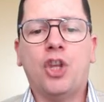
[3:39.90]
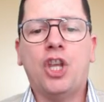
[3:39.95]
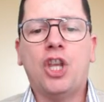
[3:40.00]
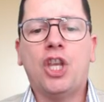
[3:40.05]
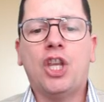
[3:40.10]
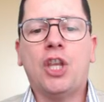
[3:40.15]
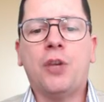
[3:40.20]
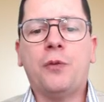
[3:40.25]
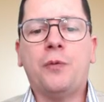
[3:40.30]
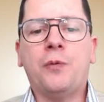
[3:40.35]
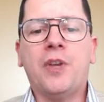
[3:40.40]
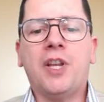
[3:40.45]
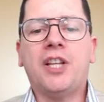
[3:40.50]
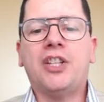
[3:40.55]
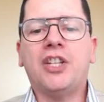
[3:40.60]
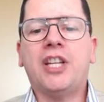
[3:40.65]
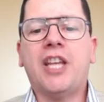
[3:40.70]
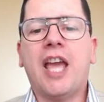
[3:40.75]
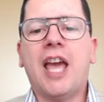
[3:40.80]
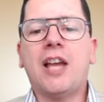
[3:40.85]
I figli
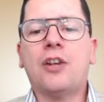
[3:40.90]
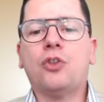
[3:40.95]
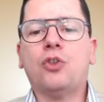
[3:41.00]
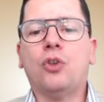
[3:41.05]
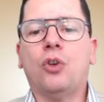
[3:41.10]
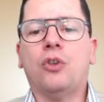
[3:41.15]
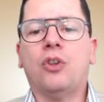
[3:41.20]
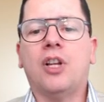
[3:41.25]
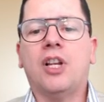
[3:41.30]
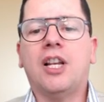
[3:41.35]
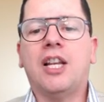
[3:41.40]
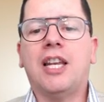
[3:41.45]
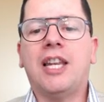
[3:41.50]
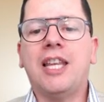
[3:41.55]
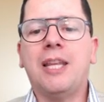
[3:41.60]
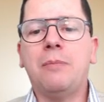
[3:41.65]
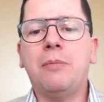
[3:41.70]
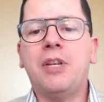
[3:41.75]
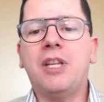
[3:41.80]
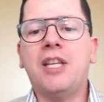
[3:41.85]
di Gerson,
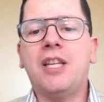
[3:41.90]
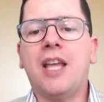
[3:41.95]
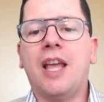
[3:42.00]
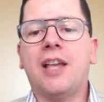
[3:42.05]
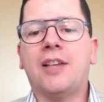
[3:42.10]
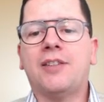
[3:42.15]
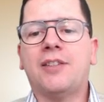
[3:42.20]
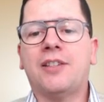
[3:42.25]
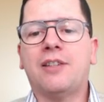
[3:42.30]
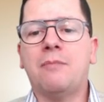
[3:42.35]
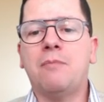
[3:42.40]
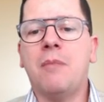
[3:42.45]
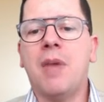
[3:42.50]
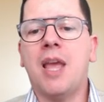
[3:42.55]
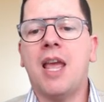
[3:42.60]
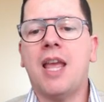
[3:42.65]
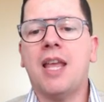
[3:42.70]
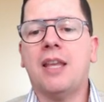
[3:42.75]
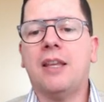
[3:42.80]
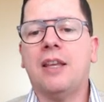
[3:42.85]
Libni e
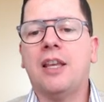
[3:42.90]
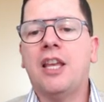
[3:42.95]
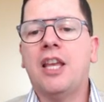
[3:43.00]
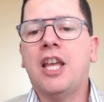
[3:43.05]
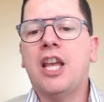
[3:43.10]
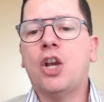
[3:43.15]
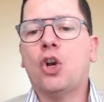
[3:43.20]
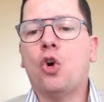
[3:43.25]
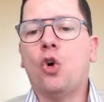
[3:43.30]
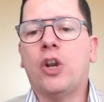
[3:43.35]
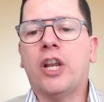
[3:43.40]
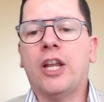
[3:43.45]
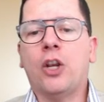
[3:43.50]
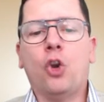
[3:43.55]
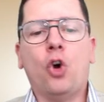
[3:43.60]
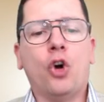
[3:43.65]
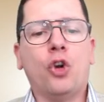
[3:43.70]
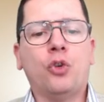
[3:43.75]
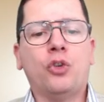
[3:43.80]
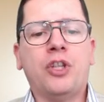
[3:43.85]
Simei, con le
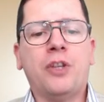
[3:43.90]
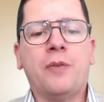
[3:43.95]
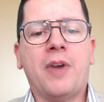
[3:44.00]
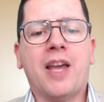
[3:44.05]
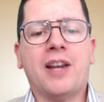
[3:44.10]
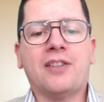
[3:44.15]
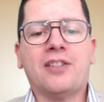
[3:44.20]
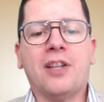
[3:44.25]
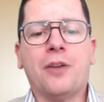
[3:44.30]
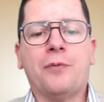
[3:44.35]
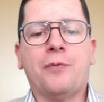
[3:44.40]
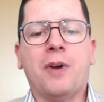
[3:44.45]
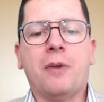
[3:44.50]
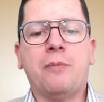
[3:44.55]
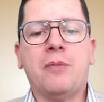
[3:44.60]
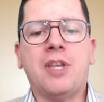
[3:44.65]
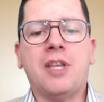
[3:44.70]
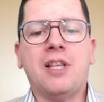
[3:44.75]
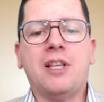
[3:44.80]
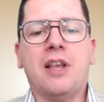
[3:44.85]
loro diverse
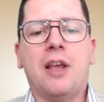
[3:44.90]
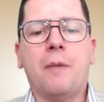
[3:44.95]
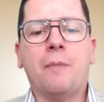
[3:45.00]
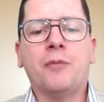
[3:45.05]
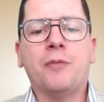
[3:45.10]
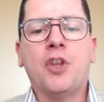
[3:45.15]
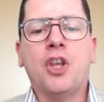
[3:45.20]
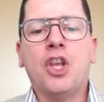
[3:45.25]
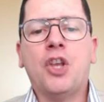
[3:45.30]
famiglie.